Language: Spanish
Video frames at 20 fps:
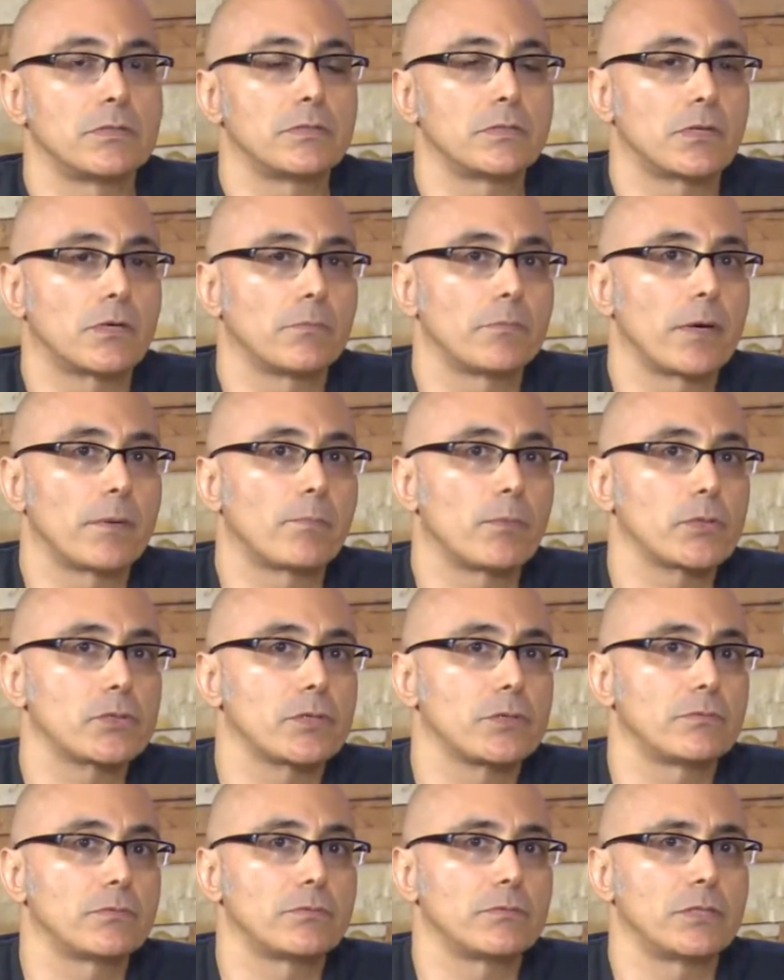con mi
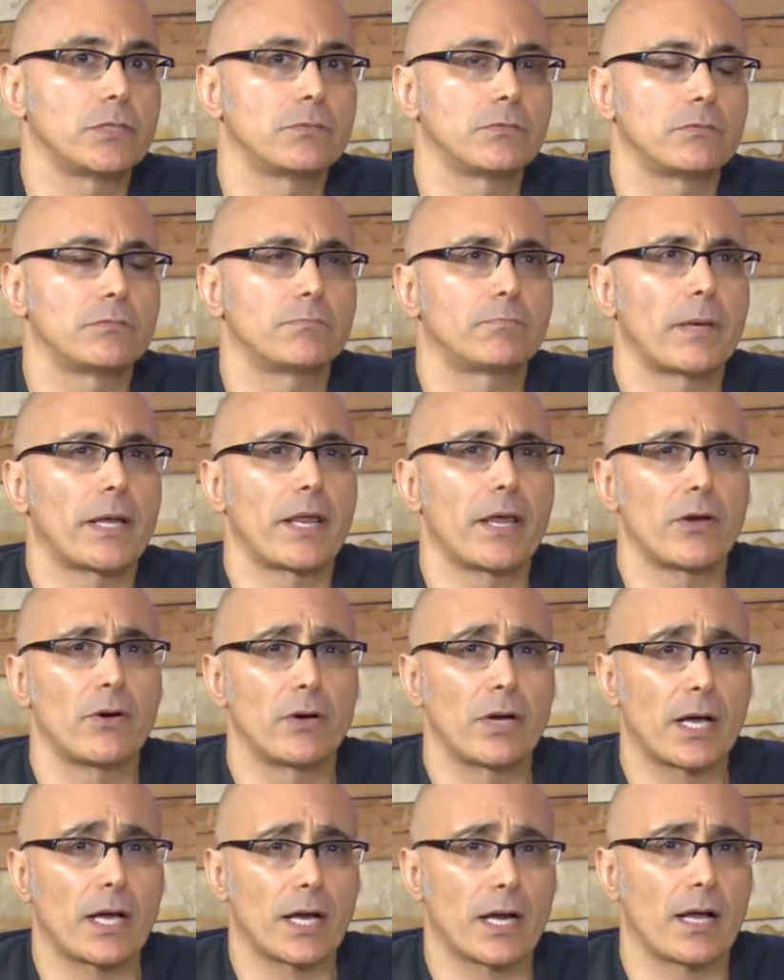esposa un,
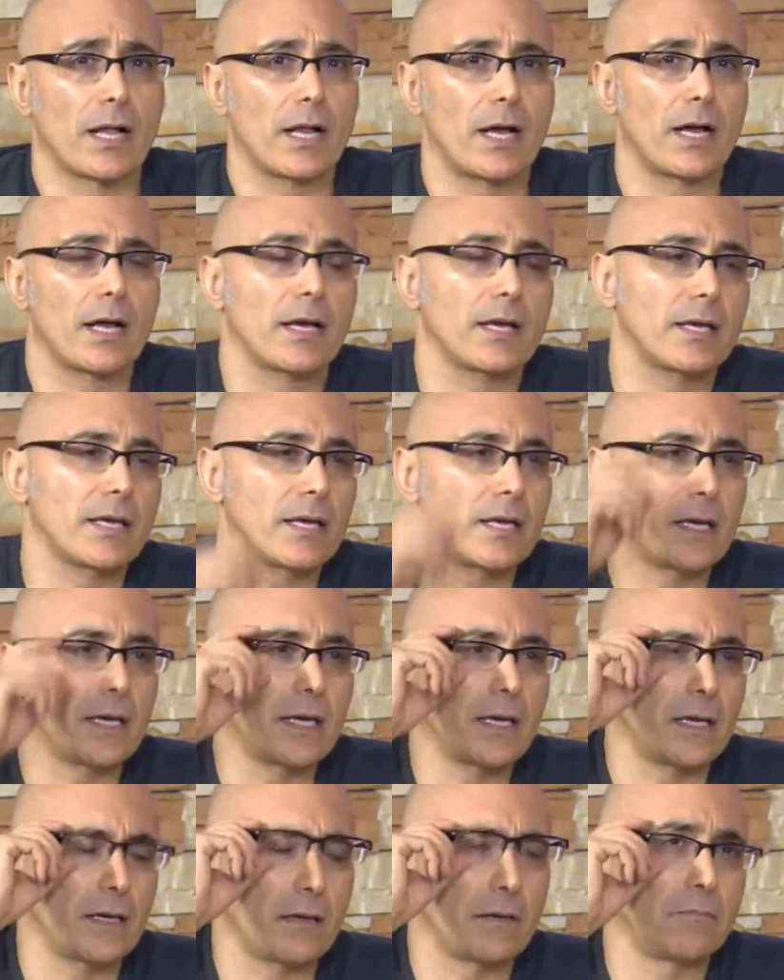periodo en Canadá
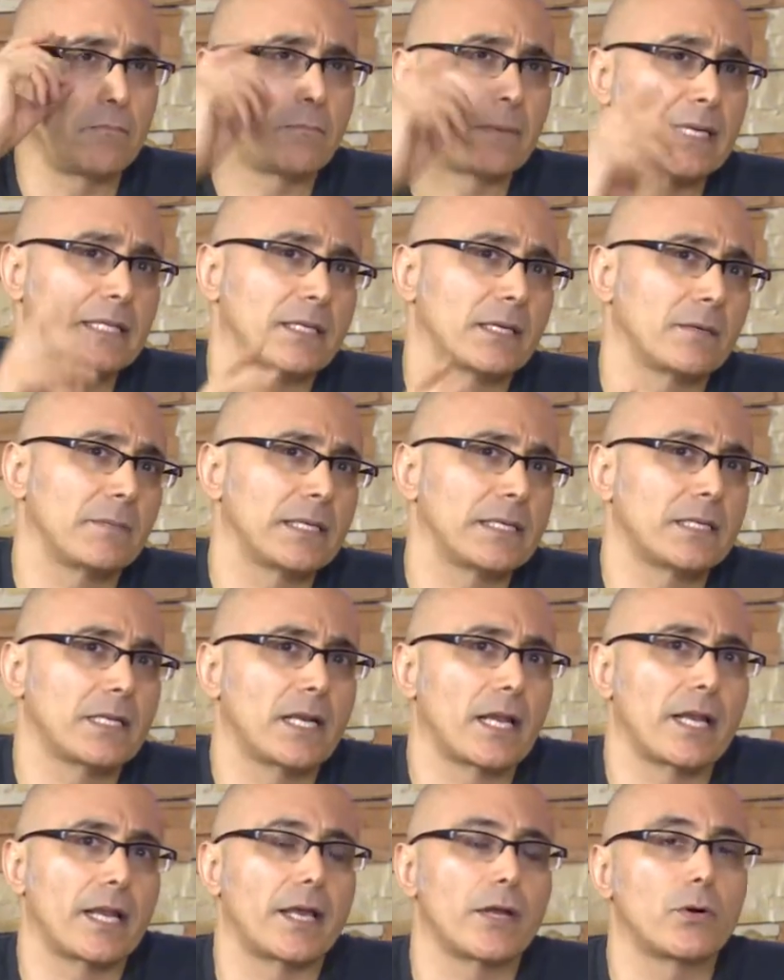y prácticamente
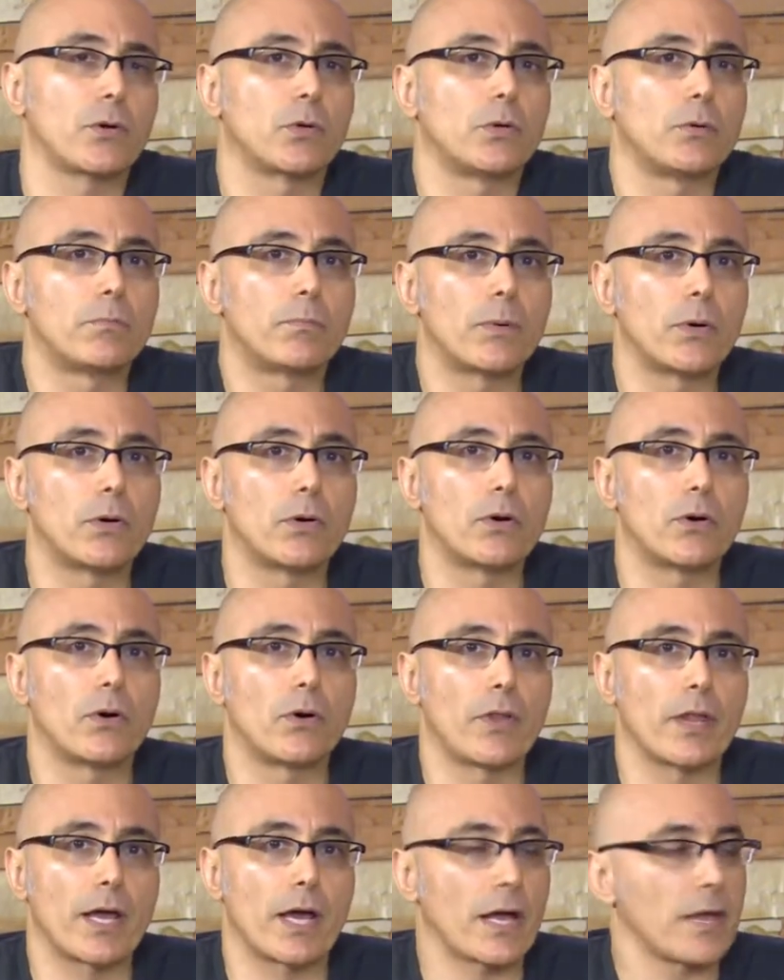en enero
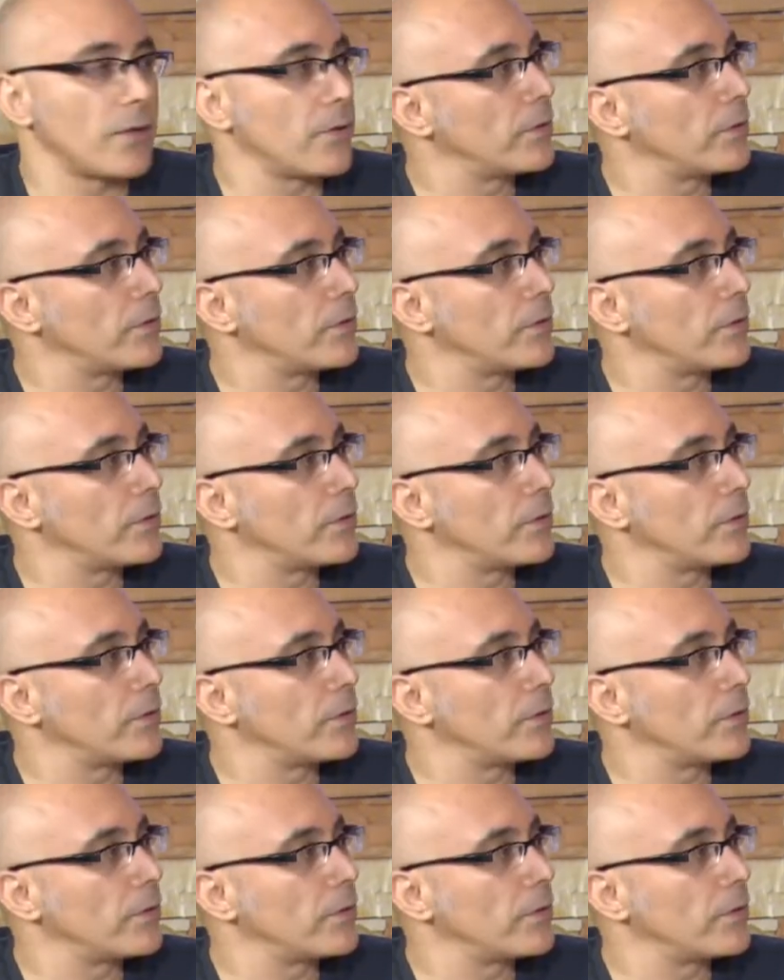cumplo 10 años.